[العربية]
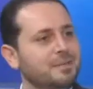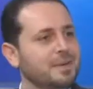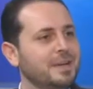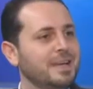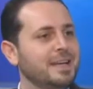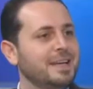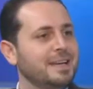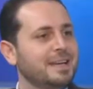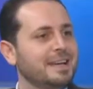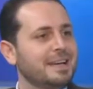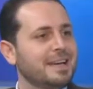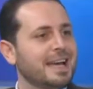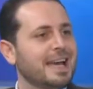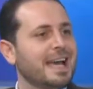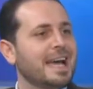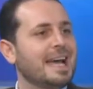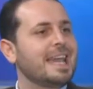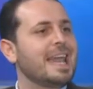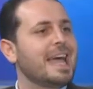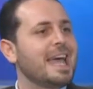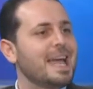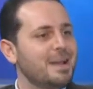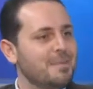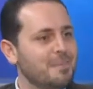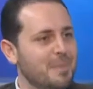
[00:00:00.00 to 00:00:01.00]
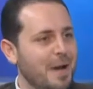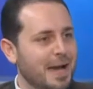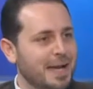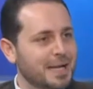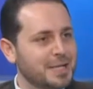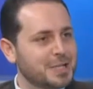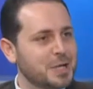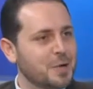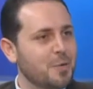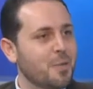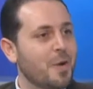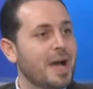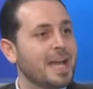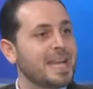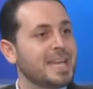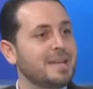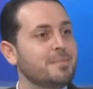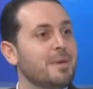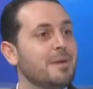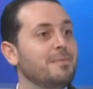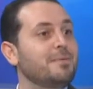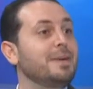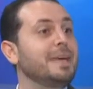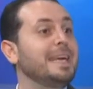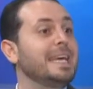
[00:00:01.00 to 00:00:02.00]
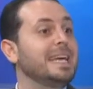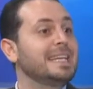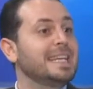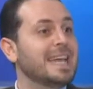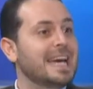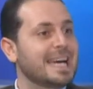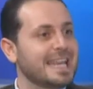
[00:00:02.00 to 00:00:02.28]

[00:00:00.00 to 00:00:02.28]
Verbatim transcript: في غلاء المعيشة وإنما في